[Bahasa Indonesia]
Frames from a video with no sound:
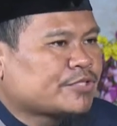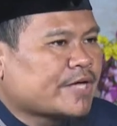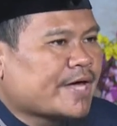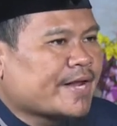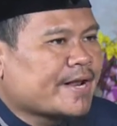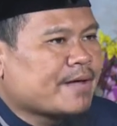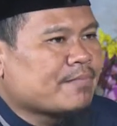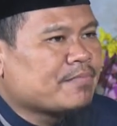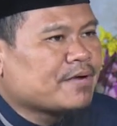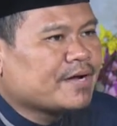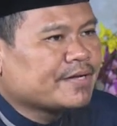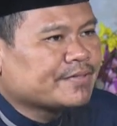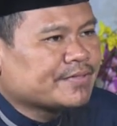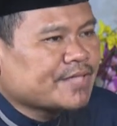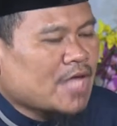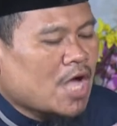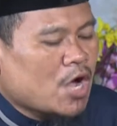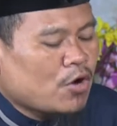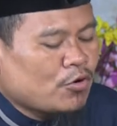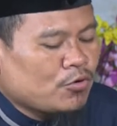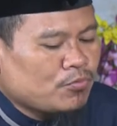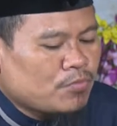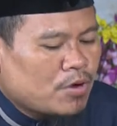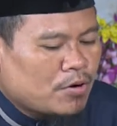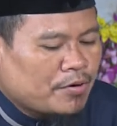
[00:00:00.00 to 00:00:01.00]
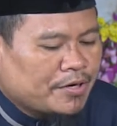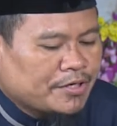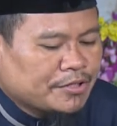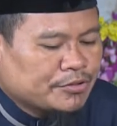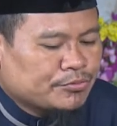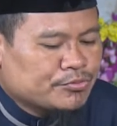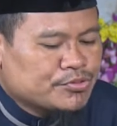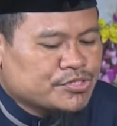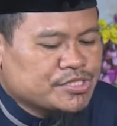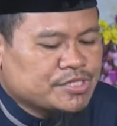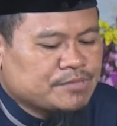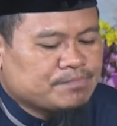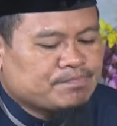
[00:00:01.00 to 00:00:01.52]
Cara mengetahui bahwa
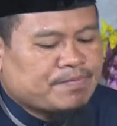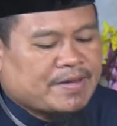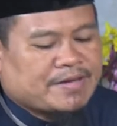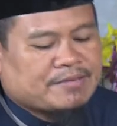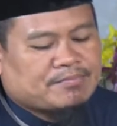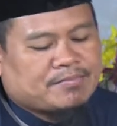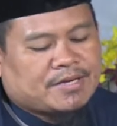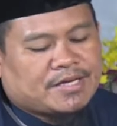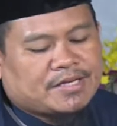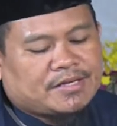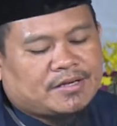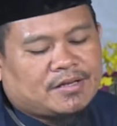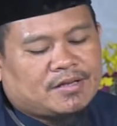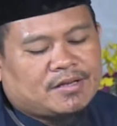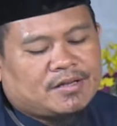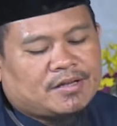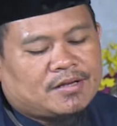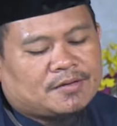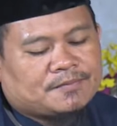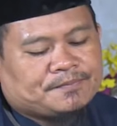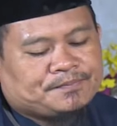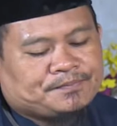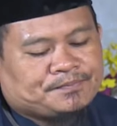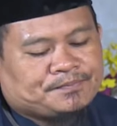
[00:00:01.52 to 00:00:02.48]
itu sifat bagi Allah.